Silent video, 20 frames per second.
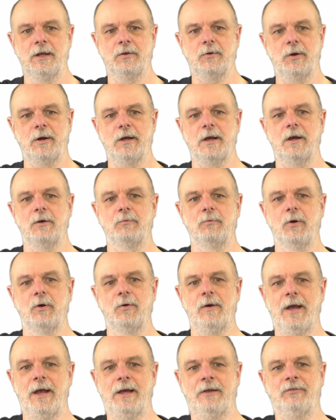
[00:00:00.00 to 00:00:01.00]
でこれが
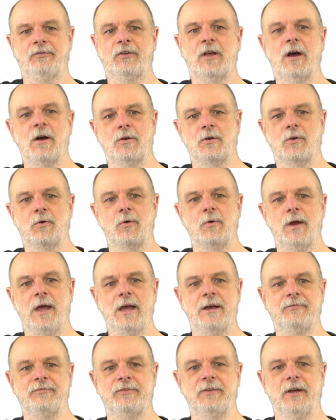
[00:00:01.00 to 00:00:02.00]
ロー X x 括弧
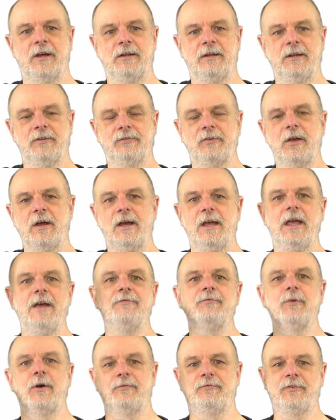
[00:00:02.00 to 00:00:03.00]
f なんですが
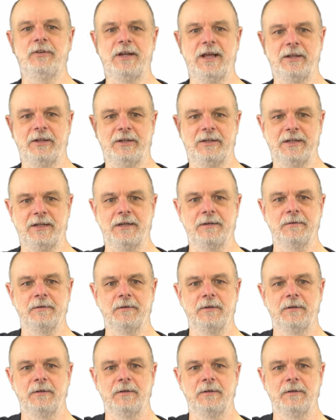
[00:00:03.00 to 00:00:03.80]
f はフィデリティ。